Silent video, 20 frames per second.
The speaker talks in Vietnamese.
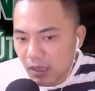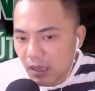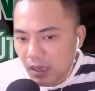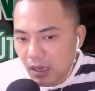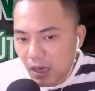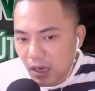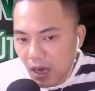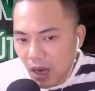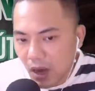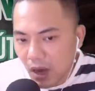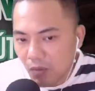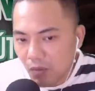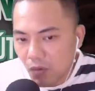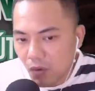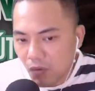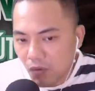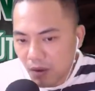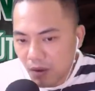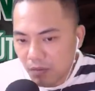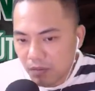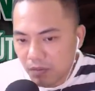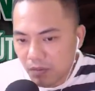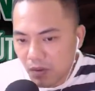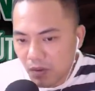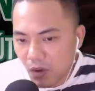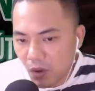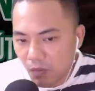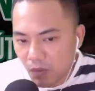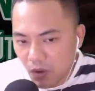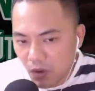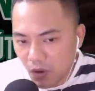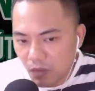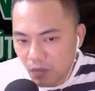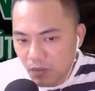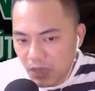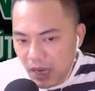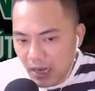Ông cụ Phong lồm cồm dậy.